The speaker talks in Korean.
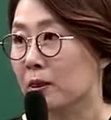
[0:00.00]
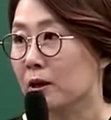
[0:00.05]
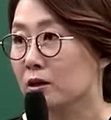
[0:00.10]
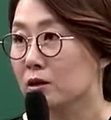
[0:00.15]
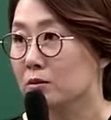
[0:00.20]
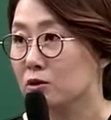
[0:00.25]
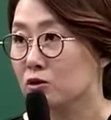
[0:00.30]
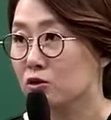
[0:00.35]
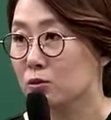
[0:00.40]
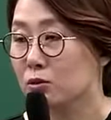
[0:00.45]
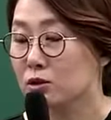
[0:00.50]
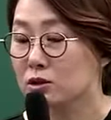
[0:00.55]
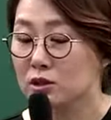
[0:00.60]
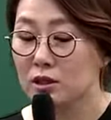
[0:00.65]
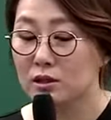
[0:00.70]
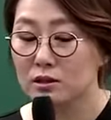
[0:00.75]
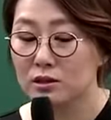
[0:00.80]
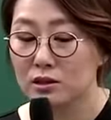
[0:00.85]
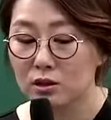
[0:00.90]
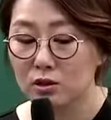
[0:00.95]
그러면
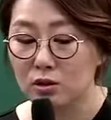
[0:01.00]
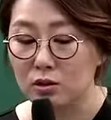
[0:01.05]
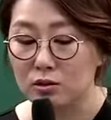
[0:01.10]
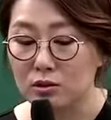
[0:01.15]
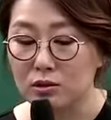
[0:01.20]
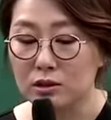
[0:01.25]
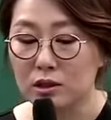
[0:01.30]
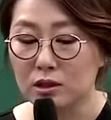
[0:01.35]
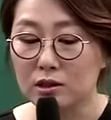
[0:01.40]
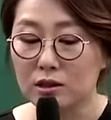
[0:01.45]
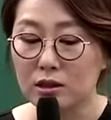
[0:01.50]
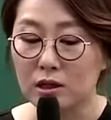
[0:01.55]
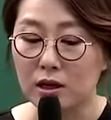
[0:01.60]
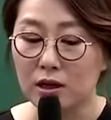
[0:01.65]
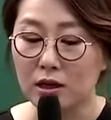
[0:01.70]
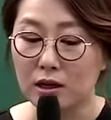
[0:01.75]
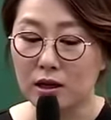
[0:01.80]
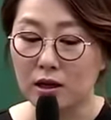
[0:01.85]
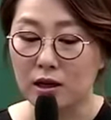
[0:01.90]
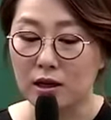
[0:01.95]
훈몽자회라는 책은 어떤
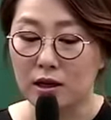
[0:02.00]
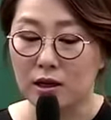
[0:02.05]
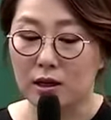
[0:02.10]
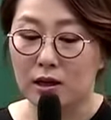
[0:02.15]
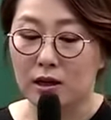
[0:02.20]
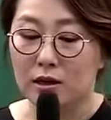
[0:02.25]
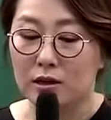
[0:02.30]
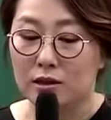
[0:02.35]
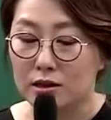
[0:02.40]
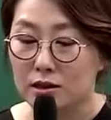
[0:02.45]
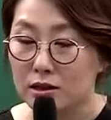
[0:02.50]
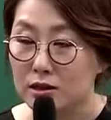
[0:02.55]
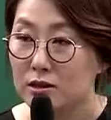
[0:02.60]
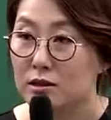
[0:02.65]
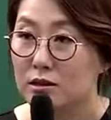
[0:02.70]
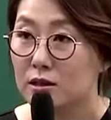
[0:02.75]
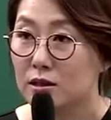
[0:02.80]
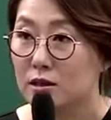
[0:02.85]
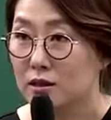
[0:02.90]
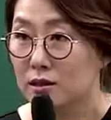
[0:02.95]
책이냐. 이
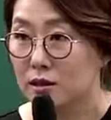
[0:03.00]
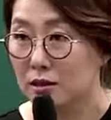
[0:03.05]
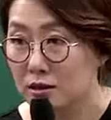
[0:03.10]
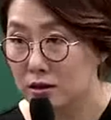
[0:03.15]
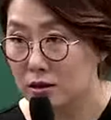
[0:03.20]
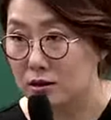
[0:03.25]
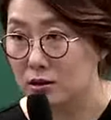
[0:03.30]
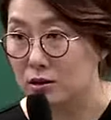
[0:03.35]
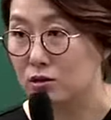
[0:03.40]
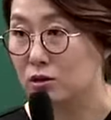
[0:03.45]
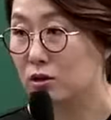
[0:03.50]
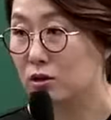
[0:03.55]
책은